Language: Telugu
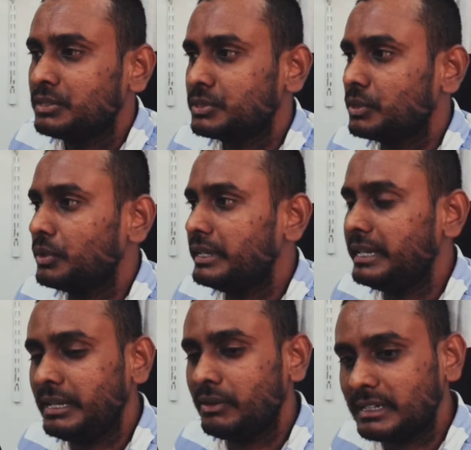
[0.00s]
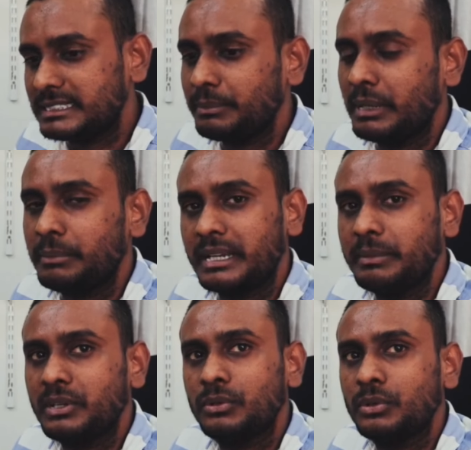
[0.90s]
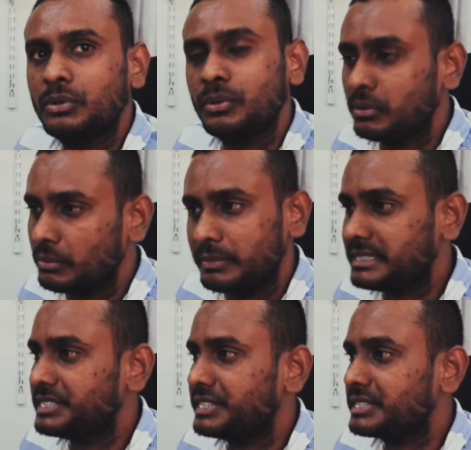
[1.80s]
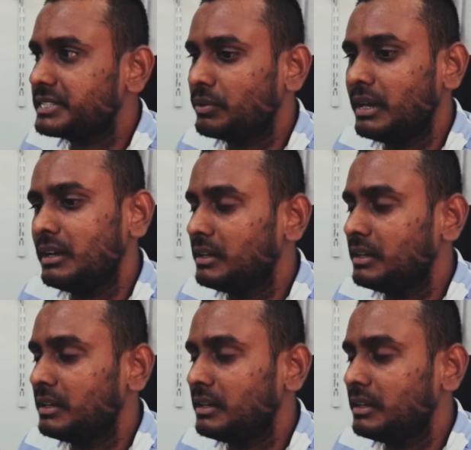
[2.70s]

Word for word: సో ఈ వాట్సాప్ నెంబర్ కి మీరు మెసేజ్ చేసినా కూడా